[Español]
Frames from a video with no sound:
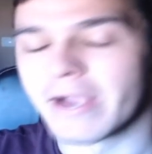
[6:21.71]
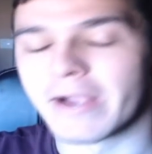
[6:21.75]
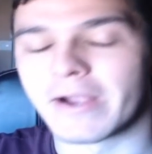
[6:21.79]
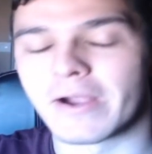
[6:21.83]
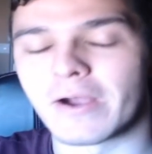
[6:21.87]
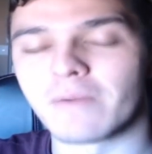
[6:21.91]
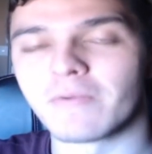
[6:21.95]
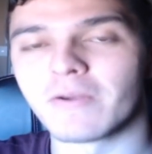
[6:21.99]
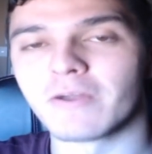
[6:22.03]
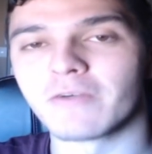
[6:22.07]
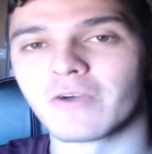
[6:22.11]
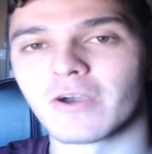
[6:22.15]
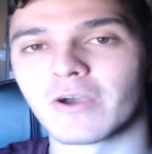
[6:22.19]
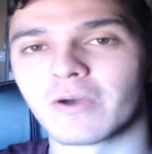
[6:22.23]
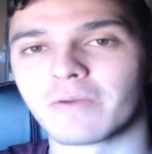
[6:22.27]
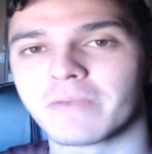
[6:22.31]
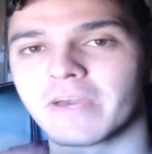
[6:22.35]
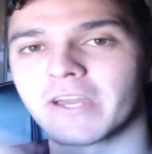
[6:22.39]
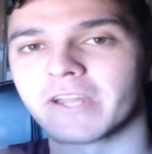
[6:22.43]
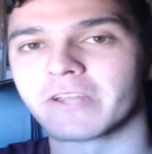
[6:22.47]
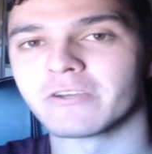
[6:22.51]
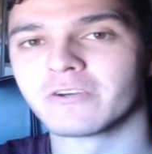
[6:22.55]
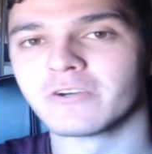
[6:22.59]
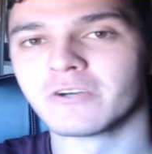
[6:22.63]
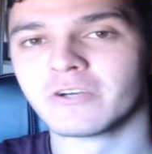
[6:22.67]
¿Cómo lo voy a copiar
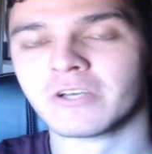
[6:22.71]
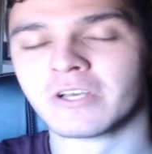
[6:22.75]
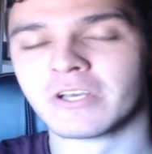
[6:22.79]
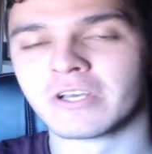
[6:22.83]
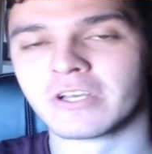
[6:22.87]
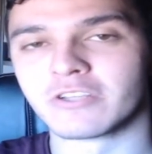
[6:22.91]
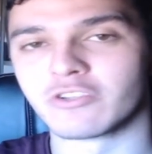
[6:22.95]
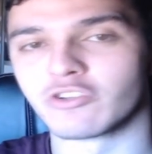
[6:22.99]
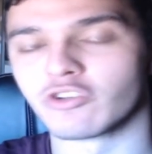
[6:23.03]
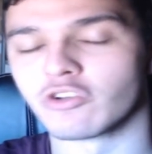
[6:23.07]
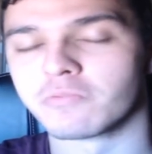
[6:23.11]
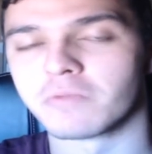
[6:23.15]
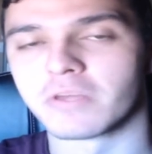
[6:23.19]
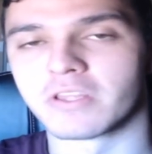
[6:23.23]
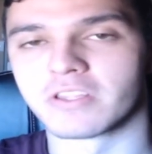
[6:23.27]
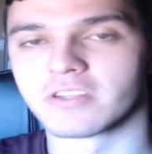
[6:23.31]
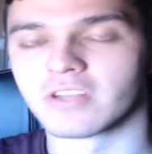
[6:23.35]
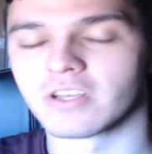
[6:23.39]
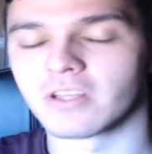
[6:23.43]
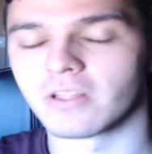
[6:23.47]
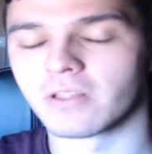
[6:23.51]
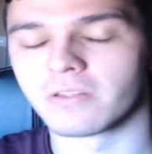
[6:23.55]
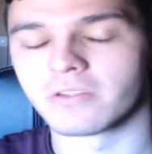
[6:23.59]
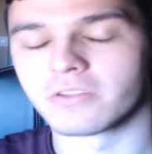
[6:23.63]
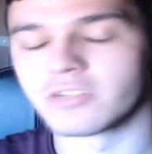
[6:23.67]
yo? Si yo
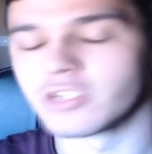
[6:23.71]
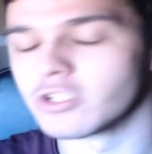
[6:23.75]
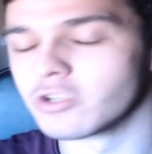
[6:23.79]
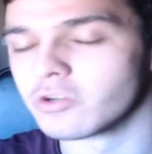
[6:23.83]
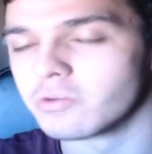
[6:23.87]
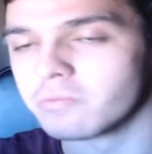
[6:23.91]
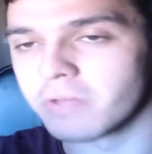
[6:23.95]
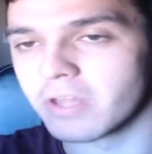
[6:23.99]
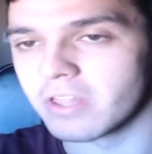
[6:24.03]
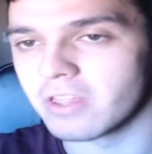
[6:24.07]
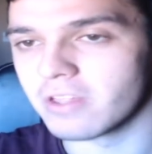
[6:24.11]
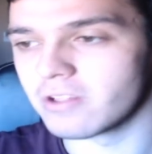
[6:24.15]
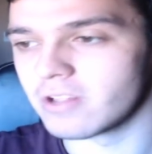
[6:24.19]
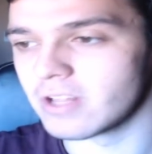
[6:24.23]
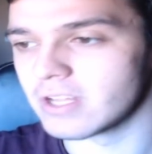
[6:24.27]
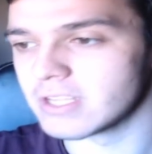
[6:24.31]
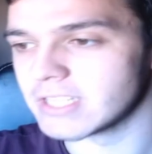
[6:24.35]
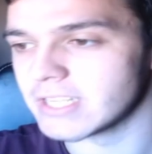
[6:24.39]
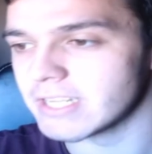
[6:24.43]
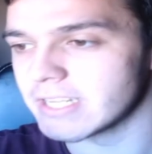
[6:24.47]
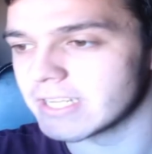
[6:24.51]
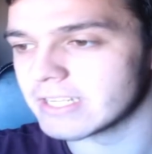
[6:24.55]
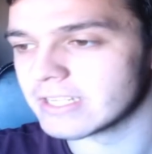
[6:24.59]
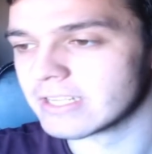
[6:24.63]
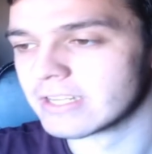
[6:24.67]
empezado, si yo he empezado las
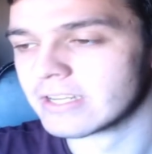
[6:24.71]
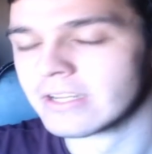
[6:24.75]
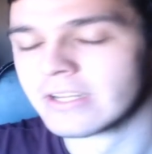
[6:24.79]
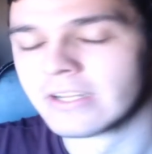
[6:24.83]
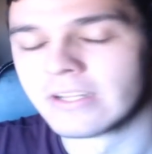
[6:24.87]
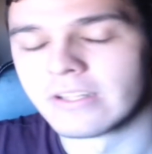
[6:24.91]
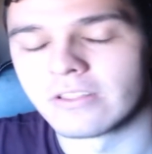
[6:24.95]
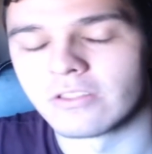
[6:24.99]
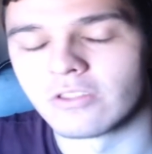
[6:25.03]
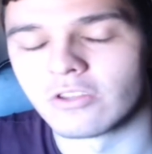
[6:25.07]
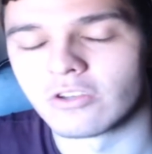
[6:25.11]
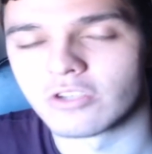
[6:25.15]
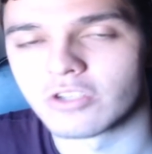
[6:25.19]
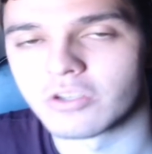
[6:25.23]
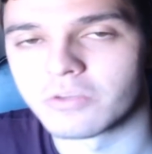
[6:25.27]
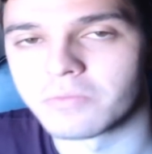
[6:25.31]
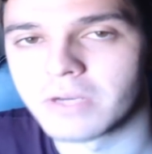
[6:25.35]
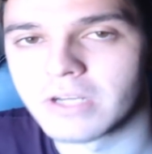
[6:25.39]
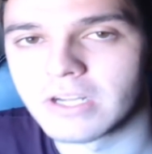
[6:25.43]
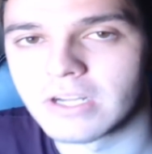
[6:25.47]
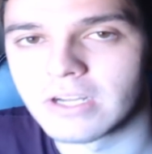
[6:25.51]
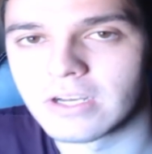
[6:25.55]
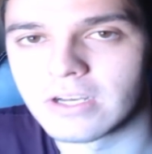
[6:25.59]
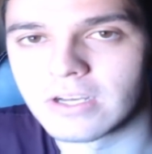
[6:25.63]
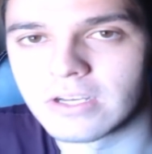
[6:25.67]
series dos
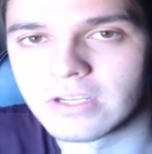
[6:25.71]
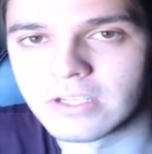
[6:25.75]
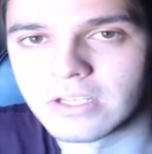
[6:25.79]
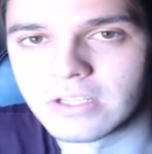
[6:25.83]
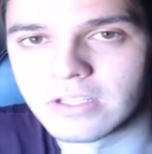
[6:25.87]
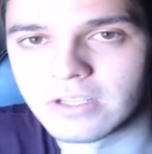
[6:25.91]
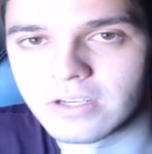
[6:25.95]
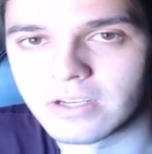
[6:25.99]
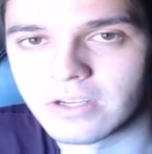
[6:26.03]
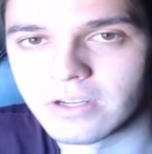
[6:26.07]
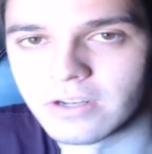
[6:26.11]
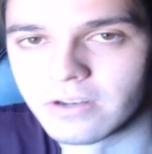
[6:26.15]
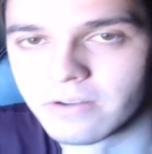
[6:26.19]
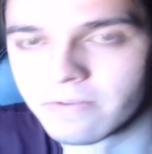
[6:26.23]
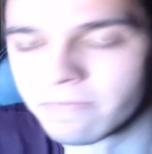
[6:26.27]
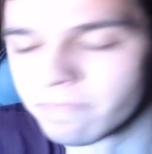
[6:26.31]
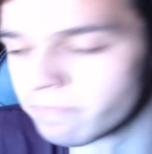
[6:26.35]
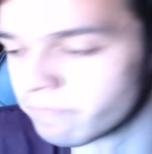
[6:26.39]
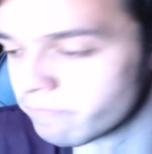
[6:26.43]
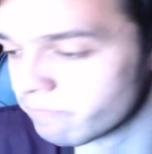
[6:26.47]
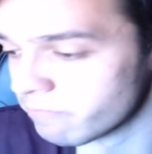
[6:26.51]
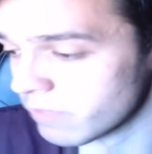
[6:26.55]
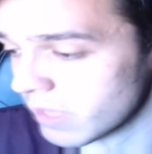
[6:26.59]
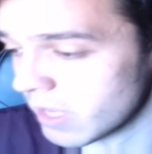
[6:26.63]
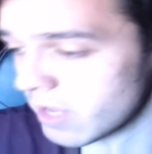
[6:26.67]
semanas antes que él.
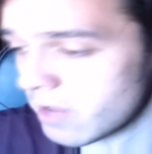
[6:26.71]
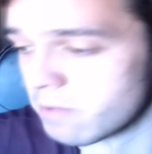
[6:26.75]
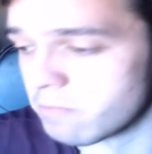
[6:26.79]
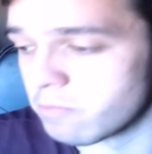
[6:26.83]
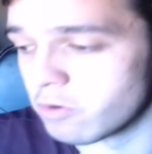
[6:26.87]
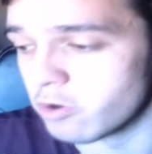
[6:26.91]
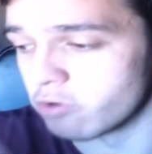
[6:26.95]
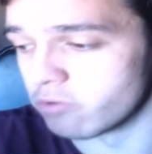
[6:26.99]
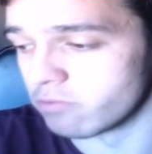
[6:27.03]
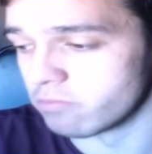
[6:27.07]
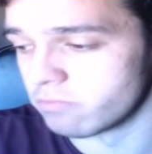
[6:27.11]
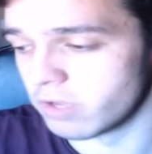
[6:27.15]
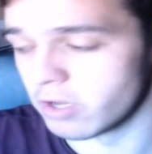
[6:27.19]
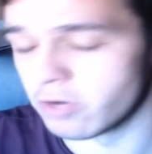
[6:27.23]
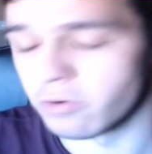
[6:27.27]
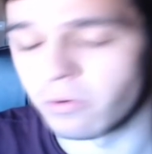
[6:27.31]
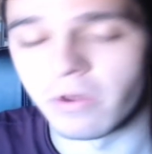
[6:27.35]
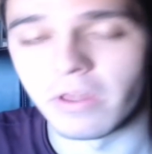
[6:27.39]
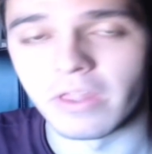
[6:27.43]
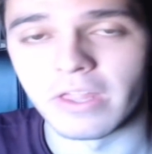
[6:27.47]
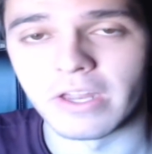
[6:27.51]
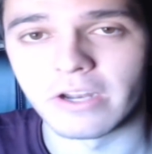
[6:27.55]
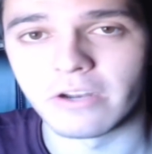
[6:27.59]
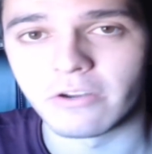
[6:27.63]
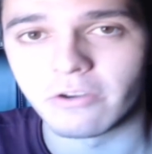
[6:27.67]
Bueno, el 9
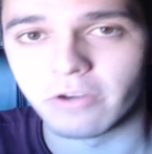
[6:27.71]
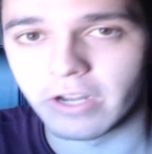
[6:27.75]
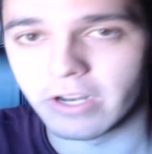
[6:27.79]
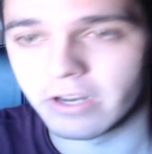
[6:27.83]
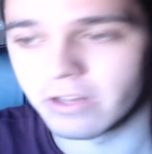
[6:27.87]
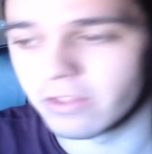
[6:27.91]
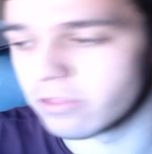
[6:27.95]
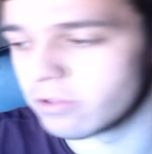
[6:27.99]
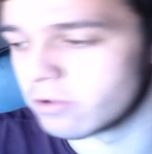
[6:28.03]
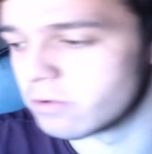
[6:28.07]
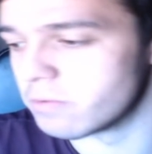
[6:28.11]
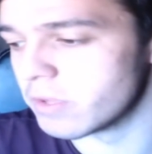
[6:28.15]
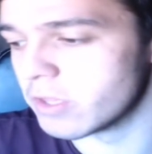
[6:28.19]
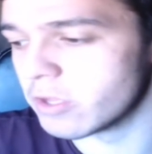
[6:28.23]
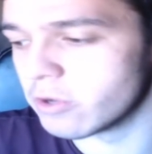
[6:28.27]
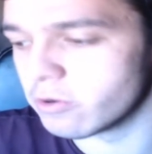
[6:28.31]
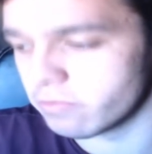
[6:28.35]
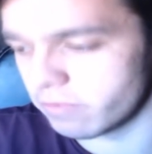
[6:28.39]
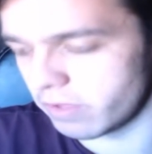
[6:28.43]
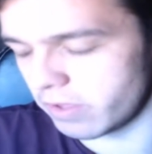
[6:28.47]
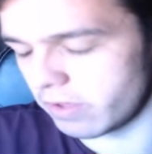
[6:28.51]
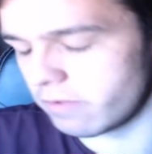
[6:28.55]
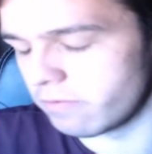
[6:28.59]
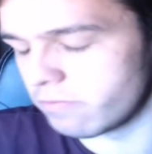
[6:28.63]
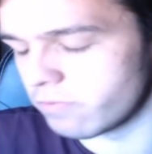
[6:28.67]
de enero él hizo el vídeo
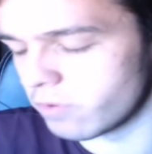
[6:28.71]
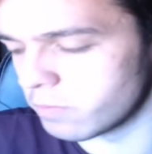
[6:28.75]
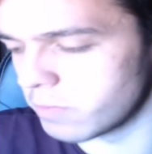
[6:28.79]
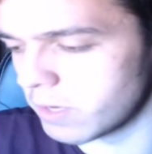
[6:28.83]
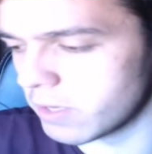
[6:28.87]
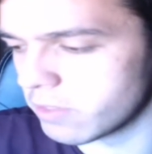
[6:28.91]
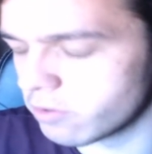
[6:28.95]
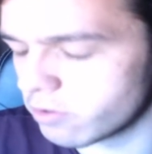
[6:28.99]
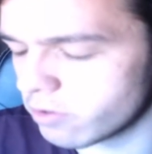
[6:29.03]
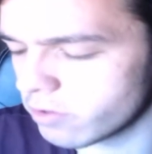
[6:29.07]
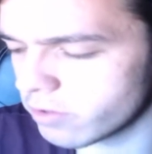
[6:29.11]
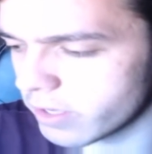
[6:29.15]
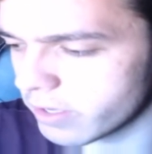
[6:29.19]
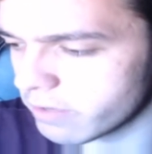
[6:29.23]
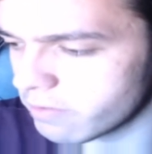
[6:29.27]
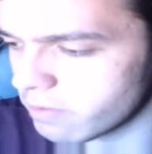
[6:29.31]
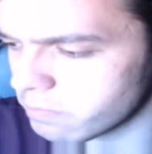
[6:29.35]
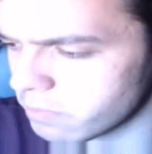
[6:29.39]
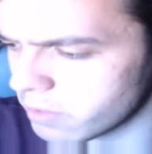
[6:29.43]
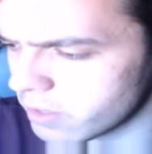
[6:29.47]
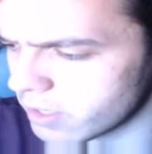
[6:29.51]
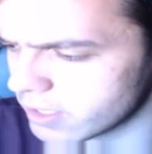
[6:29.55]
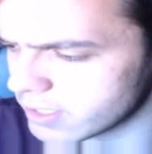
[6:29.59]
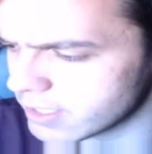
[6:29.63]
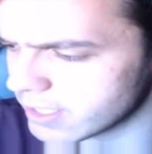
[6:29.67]
informándolo de que iba a
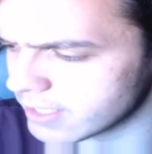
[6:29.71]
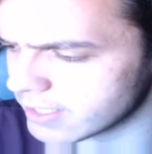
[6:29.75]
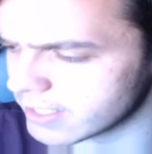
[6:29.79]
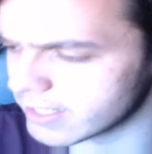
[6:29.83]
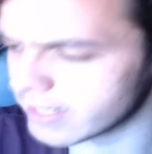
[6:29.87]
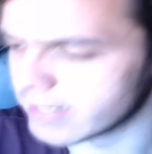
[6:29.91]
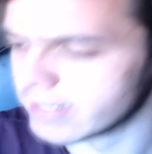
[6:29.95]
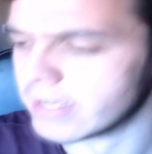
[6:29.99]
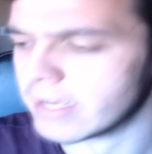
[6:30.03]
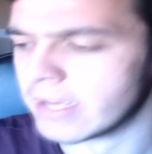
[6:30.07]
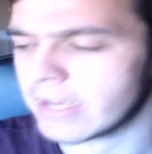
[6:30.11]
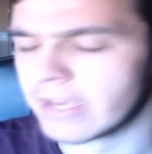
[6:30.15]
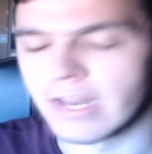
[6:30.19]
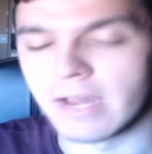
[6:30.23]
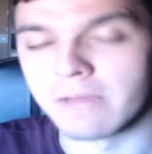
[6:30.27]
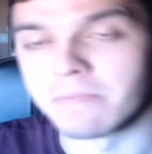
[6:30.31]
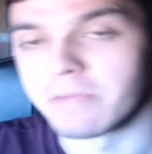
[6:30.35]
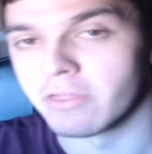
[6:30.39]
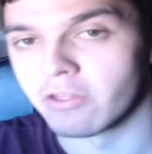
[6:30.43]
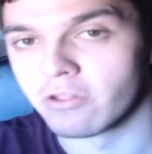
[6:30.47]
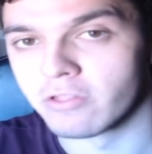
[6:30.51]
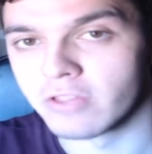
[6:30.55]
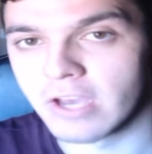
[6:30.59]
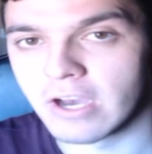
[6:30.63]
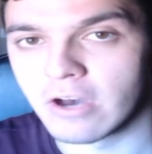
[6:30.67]
empezar esta serie y la empezó
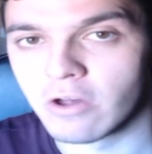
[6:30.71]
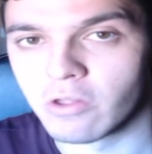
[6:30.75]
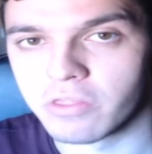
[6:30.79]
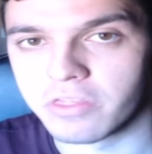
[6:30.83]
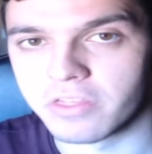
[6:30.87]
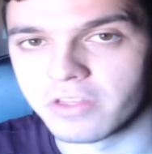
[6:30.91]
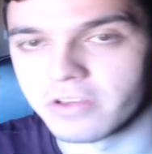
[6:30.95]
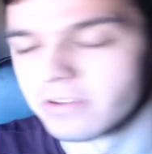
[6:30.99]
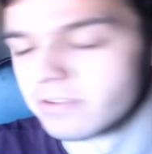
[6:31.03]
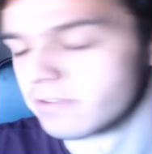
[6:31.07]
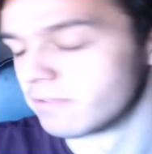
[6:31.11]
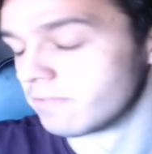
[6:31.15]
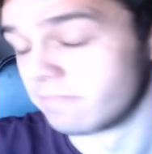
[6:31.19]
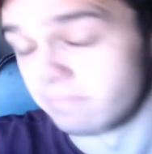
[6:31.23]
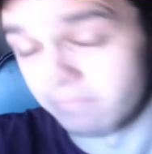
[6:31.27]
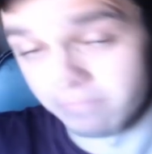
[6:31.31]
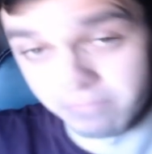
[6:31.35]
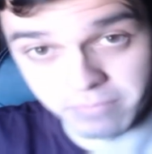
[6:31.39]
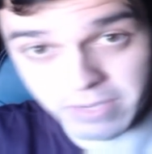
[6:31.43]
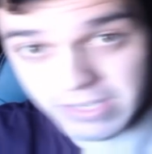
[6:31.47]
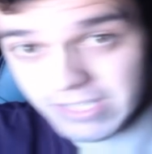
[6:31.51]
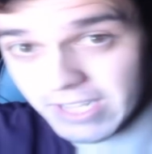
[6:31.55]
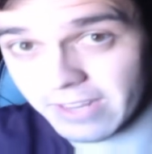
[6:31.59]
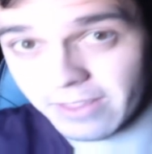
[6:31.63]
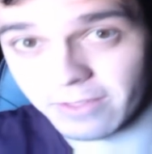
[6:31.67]
el día 11.
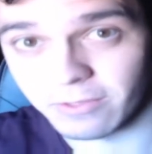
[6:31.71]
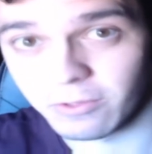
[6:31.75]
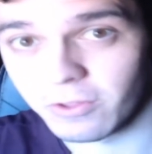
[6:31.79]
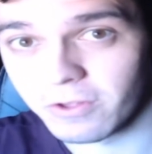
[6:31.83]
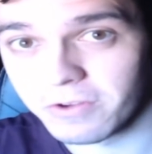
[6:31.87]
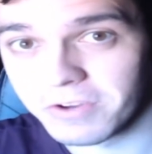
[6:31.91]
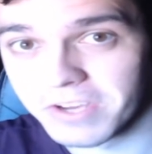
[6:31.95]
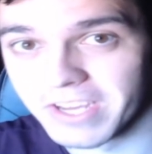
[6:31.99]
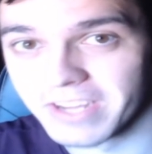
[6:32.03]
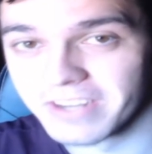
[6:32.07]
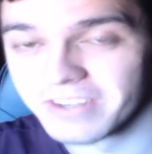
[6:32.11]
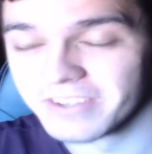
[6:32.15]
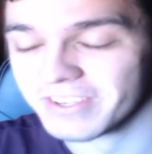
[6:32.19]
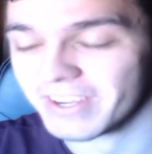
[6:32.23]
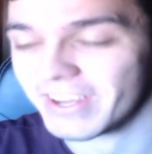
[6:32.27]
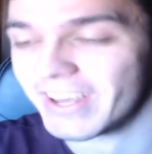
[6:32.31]
Más tarde todavía, ¿no?